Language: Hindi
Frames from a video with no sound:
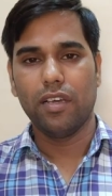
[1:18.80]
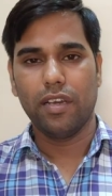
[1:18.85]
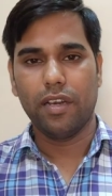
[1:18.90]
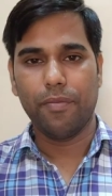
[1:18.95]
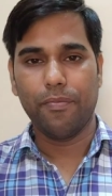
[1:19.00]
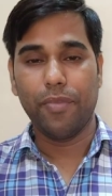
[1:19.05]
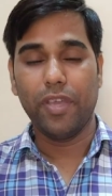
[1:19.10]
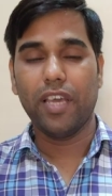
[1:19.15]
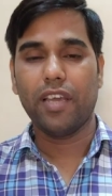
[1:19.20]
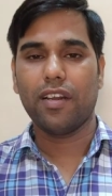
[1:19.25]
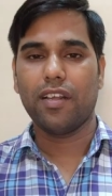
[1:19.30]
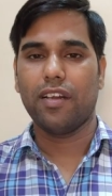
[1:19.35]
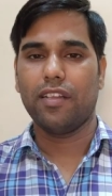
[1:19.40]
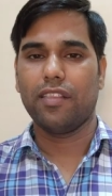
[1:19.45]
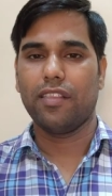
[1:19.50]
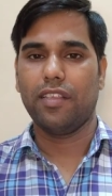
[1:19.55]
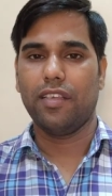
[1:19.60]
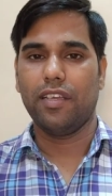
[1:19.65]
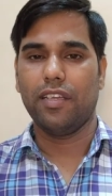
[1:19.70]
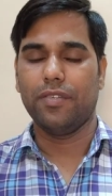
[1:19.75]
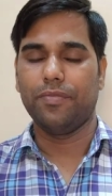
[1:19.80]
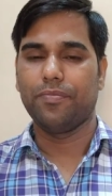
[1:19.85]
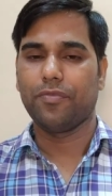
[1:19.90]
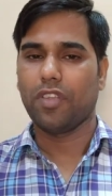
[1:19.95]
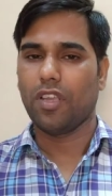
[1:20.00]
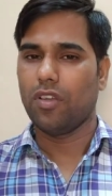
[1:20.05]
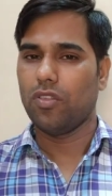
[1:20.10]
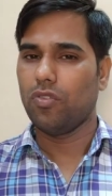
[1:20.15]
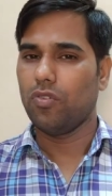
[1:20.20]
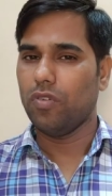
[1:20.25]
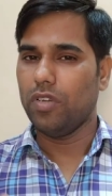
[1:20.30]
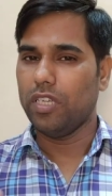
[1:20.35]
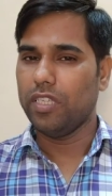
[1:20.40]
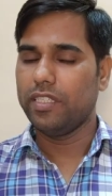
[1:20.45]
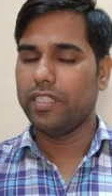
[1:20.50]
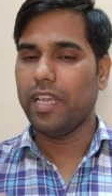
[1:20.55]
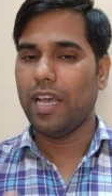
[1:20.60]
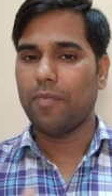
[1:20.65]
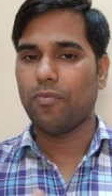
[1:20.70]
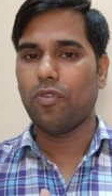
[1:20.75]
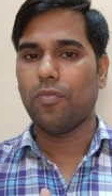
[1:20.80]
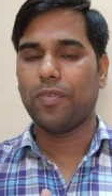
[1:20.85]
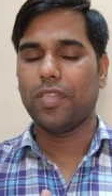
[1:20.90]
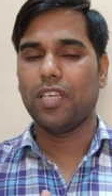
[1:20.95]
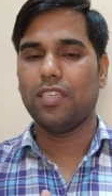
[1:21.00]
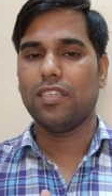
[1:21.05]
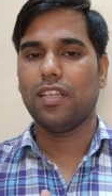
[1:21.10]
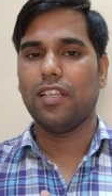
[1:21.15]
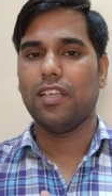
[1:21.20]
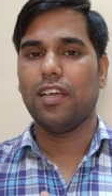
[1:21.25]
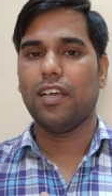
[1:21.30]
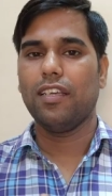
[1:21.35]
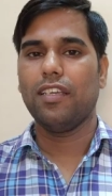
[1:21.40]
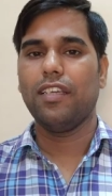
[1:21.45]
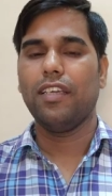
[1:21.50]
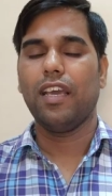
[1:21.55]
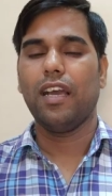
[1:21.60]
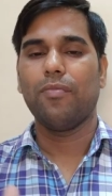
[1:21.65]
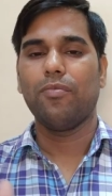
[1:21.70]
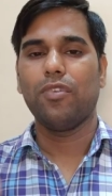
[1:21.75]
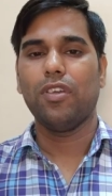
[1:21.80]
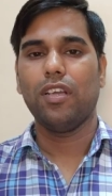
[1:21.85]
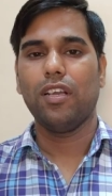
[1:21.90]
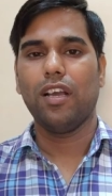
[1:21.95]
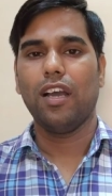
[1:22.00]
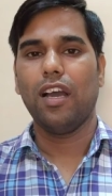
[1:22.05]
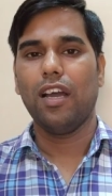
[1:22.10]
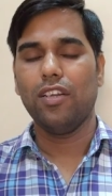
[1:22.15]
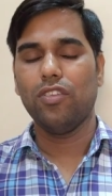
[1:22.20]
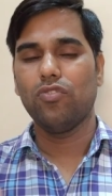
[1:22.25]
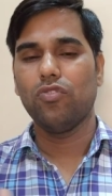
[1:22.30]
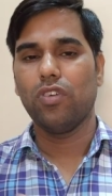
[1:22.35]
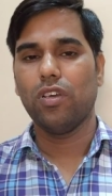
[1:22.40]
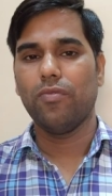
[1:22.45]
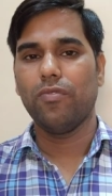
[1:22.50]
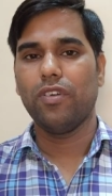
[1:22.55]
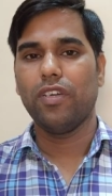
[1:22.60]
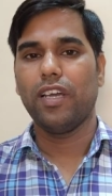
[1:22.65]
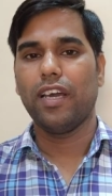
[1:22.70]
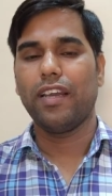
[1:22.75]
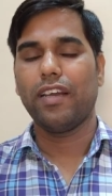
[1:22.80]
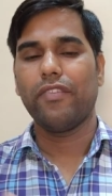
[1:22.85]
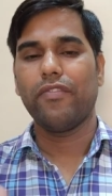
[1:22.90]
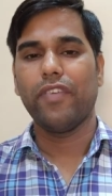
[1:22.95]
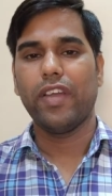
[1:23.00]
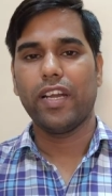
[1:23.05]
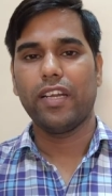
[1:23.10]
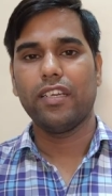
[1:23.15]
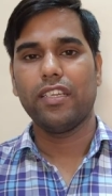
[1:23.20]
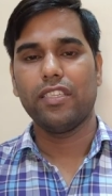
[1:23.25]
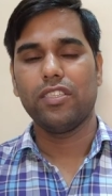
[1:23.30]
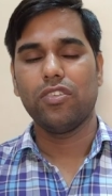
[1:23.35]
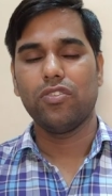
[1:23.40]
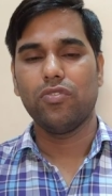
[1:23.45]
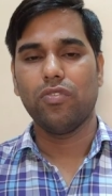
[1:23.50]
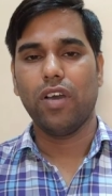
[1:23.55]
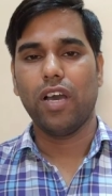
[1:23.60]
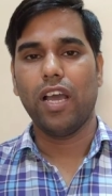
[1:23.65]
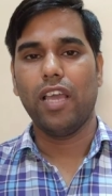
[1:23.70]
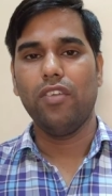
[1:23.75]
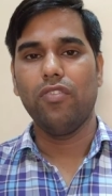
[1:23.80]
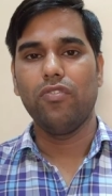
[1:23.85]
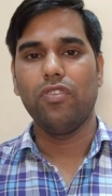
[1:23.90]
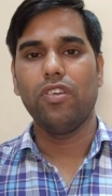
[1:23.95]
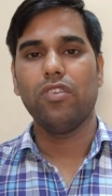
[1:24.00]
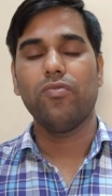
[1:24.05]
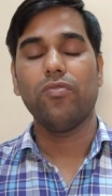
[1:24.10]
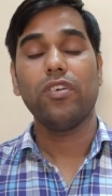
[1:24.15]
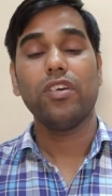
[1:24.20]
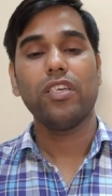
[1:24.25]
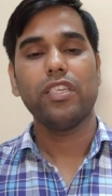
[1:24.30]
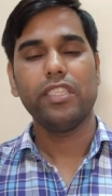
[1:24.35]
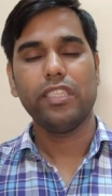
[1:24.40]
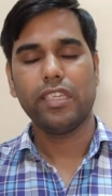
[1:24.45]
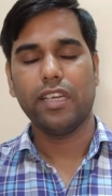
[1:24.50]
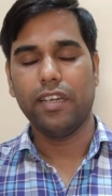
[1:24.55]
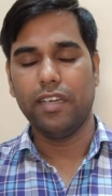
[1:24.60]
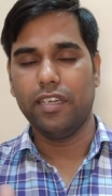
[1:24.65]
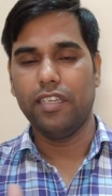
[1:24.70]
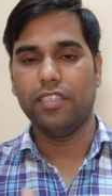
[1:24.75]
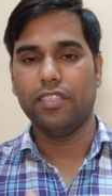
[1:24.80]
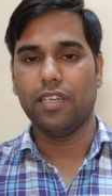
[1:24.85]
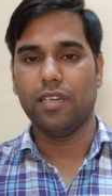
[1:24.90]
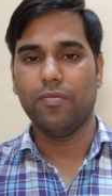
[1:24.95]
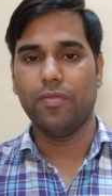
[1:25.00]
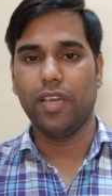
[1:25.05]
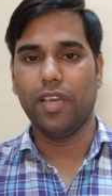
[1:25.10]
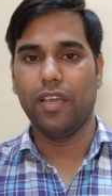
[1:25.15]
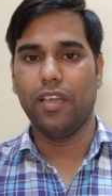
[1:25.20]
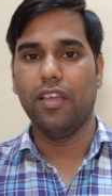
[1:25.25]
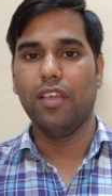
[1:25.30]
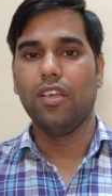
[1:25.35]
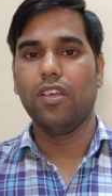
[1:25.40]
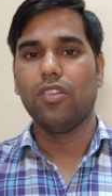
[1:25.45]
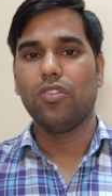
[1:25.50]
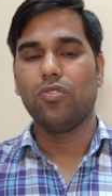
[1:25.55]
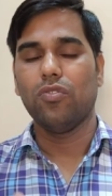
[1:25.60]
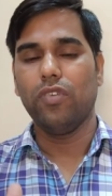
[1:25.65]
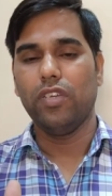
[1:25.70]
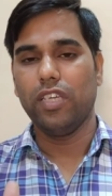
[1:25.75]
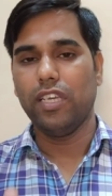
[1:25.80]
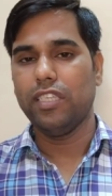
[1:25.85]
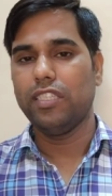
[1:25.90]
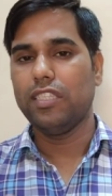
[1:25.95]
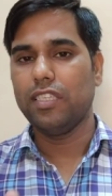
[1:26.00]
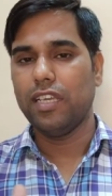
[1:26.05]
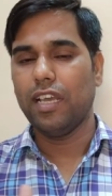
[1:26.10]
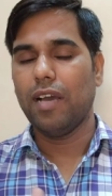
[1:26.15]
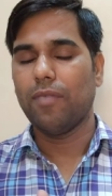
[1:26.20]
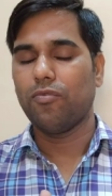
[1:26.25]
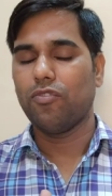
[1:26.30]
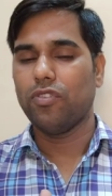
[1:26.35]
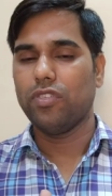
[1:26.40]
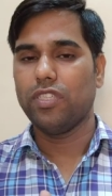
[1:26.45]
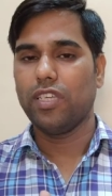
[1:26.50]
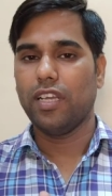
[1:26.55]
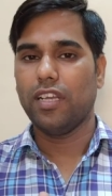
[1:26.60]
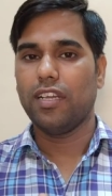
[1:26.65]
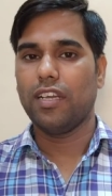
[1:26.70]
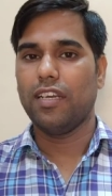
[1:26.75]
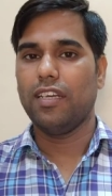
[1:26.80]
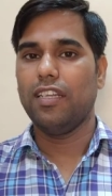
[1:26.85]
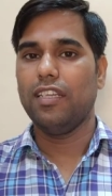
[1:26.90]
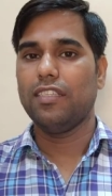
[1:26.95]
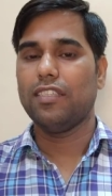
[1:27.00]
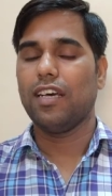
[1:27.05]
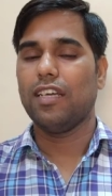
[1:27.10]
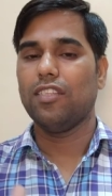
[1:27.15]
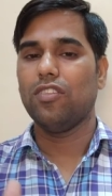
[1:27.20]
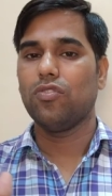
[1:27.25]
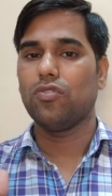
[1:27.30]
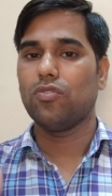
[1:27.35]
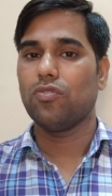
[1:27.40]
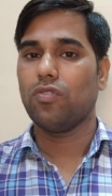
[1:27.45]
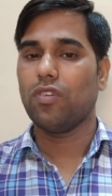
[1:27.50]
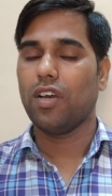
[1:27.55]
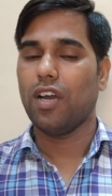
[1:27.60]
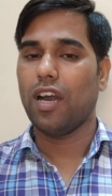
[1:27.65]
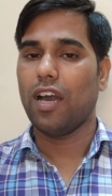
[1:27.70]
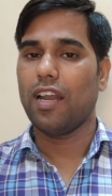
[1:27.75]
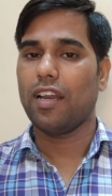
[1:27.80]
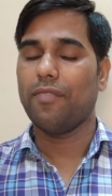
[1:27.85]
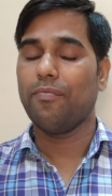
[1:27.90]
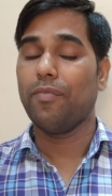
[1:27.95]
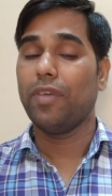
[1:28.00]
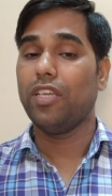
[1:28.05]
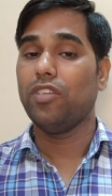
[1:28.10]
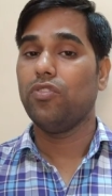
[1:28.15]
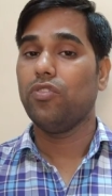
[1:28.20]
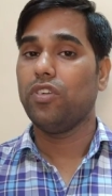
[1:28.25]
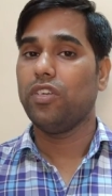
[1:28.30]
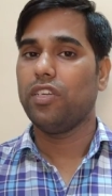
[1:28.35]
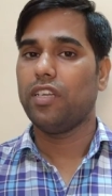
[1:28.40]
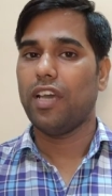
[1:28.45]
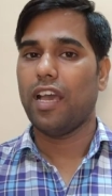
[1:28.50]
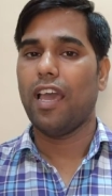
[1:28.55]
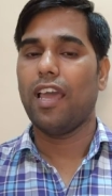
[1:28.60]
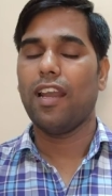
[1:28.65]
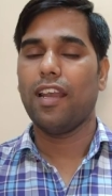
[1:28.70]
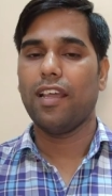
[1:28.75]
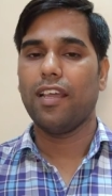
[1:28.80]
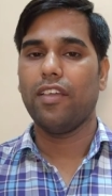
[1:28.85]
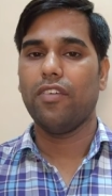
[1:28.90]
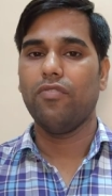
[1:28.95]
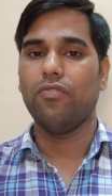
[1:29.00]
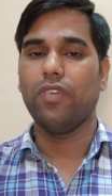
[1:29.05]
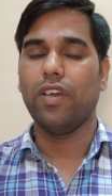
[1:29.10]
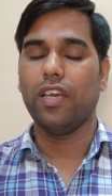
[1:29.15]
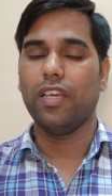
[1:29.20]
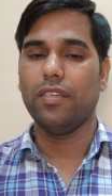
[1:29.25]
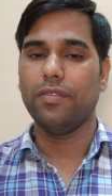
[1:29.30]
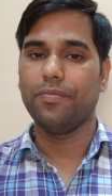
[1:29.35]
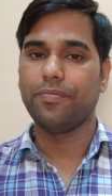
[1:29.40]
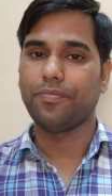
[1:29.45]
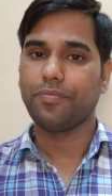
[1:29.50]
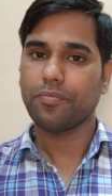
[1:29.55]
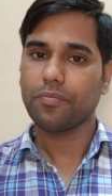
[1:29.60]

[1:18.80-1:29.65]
रिपेयर करते हैं तो इससे आपको पता चल जाएगा कि आपकी कार जो है वो डायरेक्ट फैक्ट्री से जो आई हुई है वो किस कंडीशन में है तो ये चीज़ें आपको चेक करनी है साथ ही दोस्तों कार में जो टायर लगे हुए हैं